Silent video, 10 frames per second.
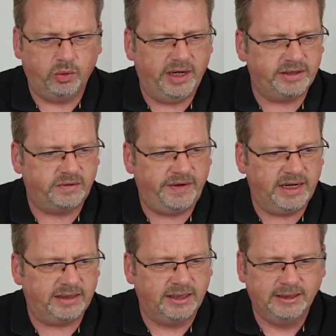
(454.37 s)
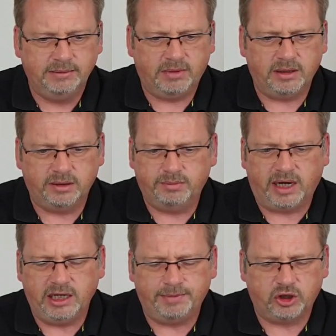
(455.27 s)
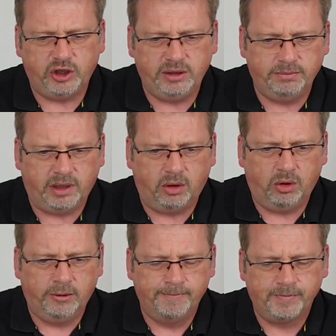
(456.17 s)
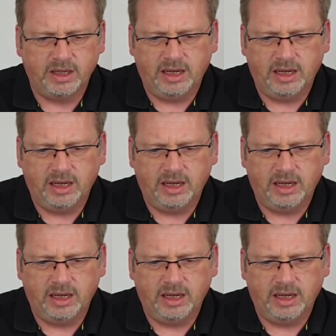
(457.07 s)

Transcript: US-Wert im äh, Bereich Maschinenbau.